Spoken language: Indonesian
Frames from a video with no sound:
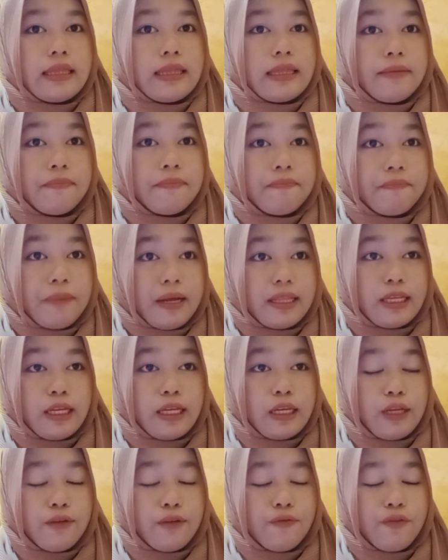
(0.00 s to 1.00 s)
tempat
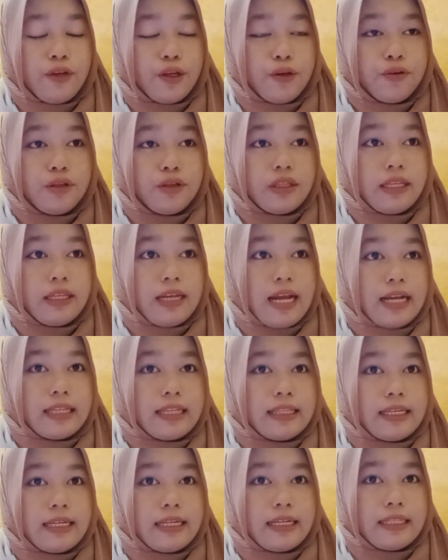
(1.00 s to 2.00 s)
individu tidak
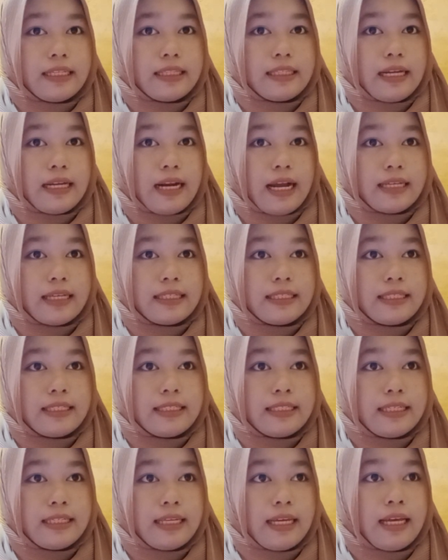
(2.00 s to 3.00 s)

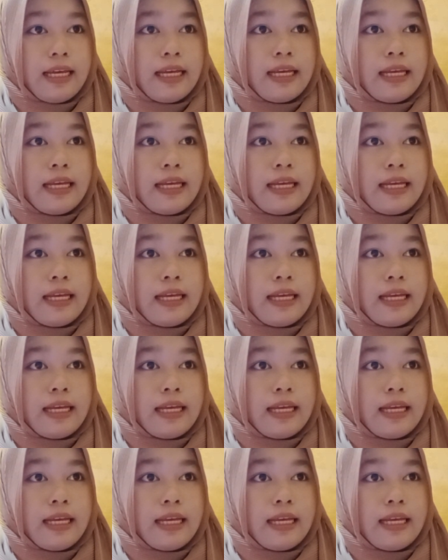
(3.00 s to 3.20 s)
terinteraksi